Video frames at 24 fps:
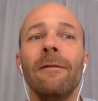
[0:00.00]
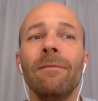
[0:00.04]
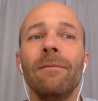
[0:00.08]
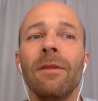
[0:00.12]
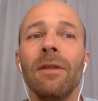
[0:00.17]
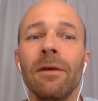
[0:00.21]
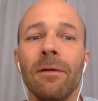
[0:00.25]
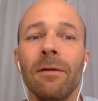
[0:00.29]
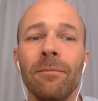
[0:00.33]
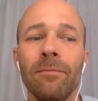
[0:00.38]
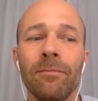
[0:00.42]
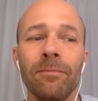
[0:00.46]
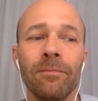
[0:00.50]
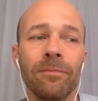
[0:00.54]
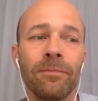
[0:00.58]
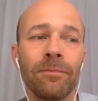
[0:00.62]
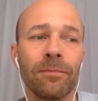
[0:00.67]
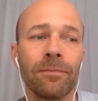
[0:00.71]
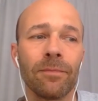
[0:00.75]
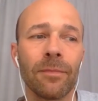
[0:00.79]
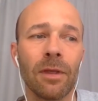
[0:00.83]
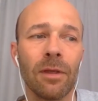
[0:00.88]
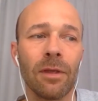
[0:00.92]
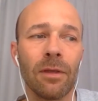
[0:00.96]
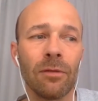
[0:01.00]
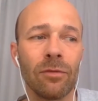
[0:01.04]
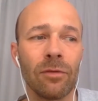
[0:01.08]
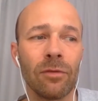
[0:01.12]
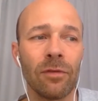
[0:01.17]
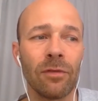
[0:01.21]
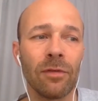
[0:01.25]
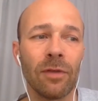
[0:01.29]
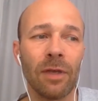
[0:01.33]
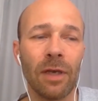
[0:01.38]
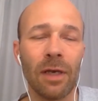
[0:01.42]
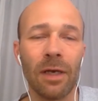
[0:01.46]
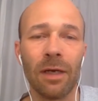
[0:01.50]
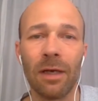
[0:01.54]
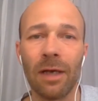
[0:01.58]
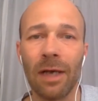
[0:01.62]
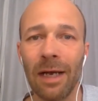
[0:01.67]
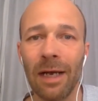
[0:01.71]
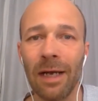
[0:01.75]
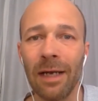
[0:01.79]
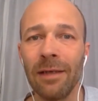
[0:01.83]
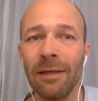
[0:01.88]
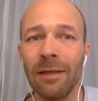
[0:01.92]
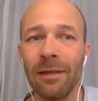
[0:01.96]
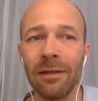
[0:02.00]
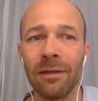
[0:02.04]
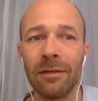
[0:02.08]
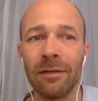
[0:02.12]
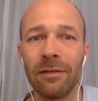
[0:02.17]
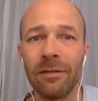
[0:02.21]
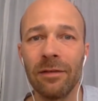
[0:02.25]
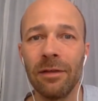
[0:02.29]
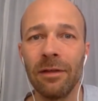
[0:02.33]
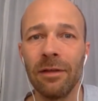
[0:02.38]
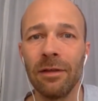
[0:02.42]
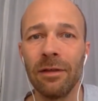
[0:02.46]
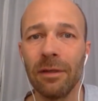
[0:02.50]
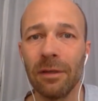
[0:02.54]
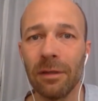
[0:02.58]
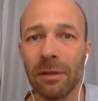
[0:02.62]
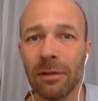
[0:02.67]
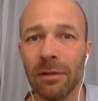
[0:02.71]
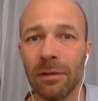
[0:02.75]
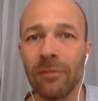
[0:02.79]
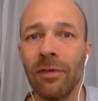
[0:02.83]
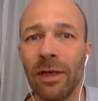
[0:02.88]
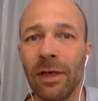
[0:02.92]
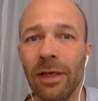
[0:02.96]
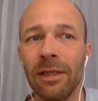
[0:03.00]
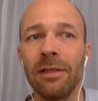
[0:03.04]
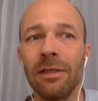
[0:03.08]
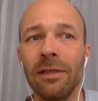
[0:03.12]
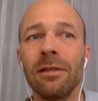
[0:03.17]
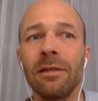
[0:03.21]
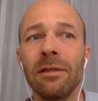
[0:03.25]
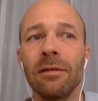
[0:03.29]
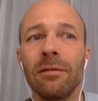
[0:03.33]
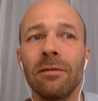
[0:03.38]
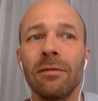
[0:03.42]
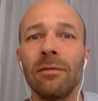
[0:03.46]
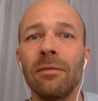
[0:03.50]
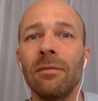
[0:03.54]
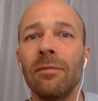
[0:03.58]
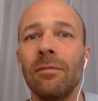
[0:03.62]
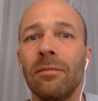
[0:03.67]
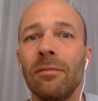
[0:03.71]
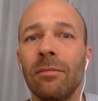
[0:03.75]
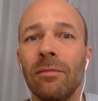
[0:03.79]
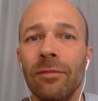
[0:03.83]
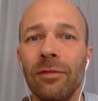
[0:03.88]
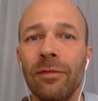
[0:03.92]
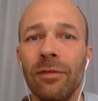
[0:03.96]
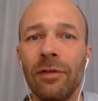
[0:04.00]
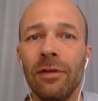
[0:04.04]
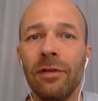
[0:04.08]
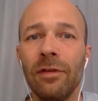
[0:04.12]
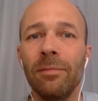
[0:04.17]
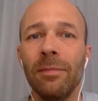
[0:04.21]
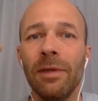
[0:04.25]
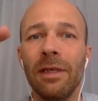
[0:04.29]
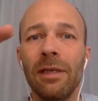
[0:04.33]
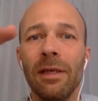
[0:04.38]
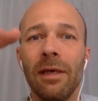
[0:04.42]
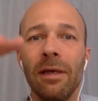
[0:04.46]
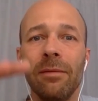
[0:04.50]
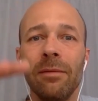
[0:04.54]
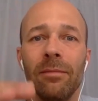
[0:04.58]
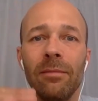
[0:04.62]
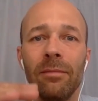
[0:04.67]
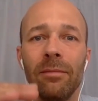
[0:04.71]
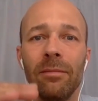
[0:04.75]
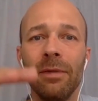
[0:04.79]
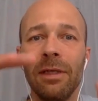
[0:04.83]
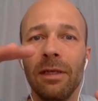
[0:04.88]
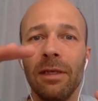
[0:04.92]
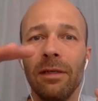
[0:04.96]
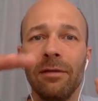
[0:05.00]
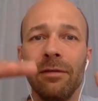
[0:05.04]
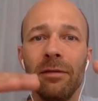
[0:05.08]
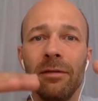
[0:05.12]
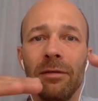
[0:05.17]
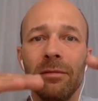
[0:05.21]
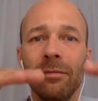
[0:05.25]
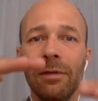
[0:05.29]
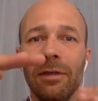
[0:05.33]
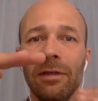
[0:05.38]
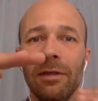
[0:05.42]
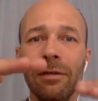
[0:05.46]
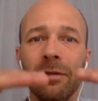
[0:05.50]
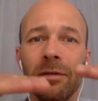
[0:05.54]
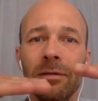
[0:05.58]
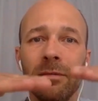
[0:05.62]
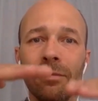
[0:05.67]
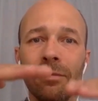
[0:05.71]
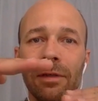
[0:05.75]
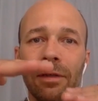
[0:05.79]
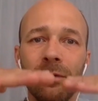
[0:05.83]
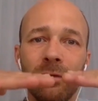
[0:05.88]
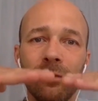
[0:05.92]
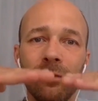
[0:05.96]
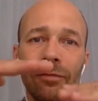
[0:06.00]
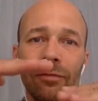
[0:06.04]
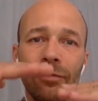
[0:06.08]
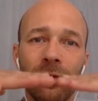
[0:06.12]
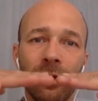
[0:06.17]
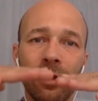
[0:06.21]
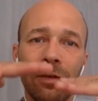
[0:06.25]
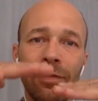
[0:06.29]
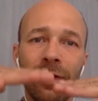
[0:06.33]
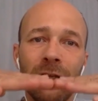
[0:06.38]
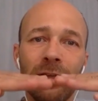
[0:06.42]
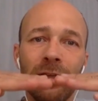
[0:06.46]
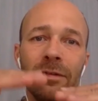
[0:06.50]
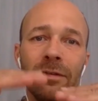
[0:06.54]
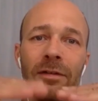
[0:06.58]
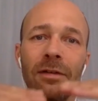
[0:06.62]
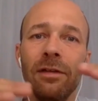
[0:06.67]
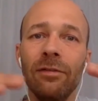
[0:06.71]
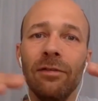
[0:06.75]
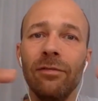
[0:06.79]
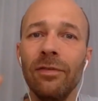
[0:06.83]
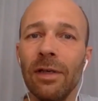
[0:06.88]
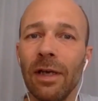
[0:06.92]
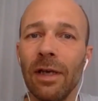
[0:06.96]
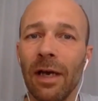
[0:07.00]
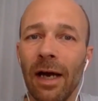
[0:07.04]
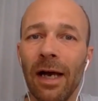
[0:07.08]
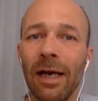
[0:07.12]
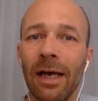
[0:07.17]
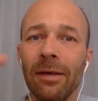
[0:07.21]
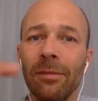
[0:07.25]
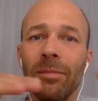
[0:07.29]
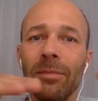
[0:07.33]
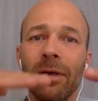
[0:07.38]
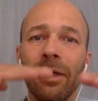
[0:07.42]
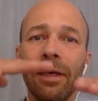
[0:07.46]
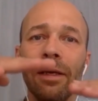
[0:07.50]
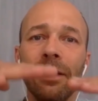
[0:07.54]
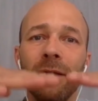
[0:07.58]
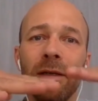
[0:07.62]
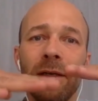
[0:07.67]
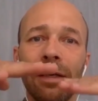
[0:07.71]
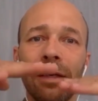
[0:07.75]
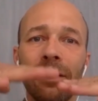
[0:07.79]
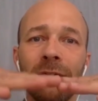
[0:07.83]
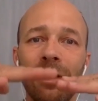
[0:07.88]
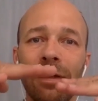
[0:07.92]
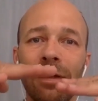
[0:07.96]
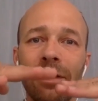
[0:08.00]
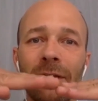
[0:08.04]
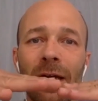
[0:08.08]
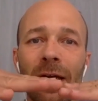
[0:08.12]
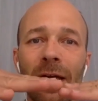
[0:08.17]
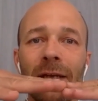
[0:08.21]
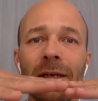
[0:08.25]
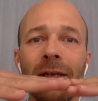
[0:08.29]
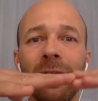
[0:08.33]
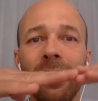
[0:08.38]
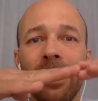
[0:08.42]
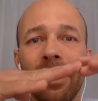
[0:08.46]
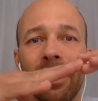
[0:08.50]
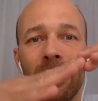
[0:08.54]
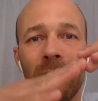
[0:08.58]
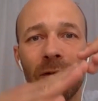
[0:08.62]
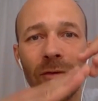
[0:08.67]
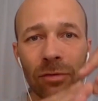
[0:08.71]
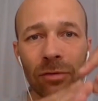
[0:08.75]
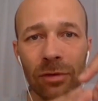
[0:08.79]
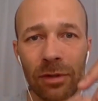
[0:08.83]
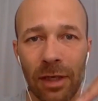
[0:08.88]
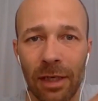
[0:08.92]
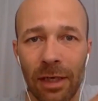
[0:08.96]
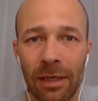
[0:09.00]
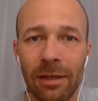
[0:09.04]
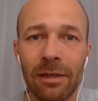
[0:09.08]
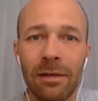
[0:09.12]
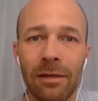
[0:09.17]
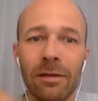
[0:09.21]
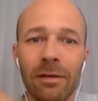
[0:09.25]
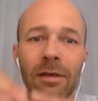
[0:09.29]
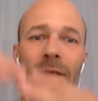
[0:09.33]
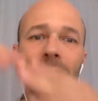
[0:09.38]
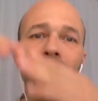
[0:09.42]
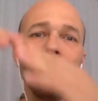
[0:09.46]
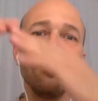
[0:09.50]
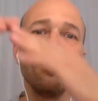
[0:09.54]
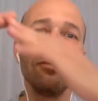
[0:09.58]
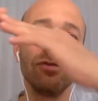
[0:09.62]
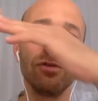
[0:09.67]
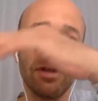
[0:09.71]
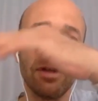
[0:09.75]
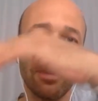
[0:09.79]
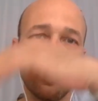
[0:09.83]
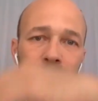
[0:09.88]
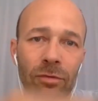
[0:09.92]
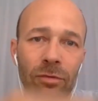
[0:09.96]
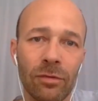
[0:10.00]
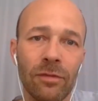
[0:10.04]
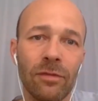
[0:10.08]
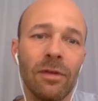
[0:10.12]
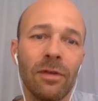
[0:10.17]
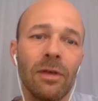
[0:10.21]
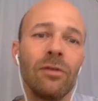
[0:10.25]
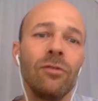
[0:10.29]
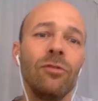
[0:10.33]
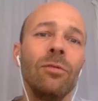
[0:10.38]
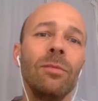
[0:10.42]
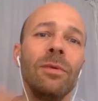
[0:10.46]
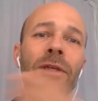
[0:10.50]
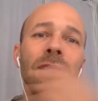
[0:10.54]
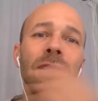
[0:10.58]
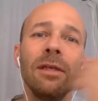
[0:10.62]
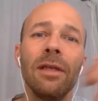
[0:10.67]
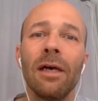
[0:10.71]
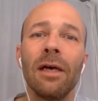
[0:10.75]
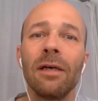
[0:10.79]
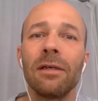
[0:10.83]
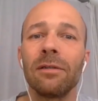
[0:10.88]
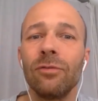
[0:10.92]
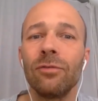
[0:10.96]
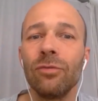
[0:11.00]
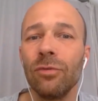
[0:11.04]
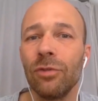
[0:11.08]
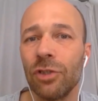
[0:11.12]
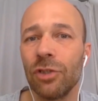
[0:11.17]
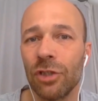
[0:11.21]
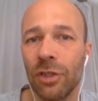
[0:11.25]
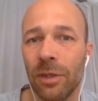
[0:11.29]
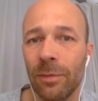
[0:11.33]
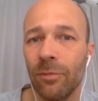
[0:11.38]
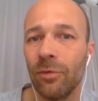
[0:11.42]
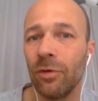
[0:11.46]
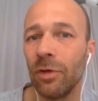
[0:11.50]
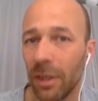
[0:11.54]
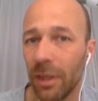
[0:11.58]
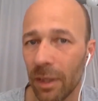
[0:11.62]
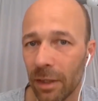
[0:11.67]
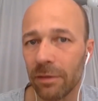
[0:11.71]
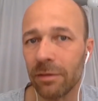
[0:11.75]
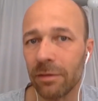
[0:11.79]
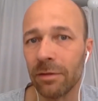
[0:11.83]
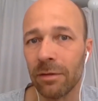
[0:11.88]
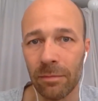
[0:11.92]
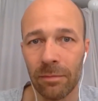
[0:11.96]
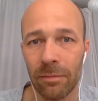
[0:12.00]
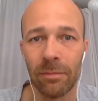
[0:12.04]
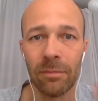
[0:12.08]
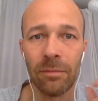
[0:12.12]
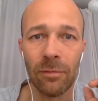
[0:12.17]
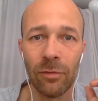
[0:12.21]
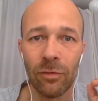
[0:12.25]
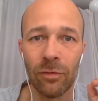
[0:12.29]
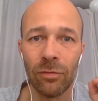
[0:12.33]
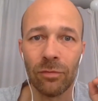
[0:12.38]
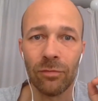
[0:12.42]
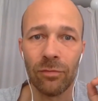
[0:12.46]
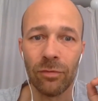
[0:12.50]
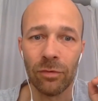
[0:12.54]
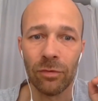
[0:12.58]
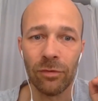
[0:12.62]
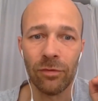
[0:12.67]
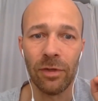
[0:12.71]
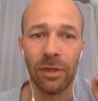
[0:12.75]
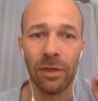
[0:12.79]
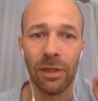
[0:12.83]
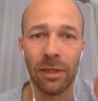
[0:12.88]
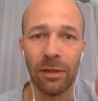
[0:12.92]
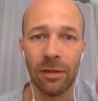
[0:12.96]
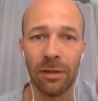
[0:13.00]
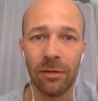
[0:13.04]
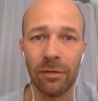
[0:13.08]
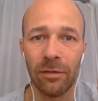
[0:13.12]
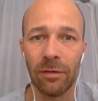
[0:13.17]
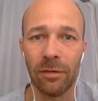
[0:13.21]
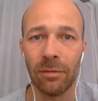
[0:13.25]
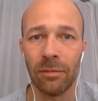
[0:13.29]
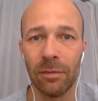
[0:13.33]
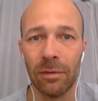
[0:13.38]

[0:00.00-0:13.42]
ähm, sozusagen ein, dass die Gehirnwellen ähm, sich mit, der, mit, diesen, mit, diesen, mit diesen Frequenzen, die wir reinbringen, gegenseitig annähern und dann wird das sozusagen über die Nacht durchstimuliert. So funktioniert das.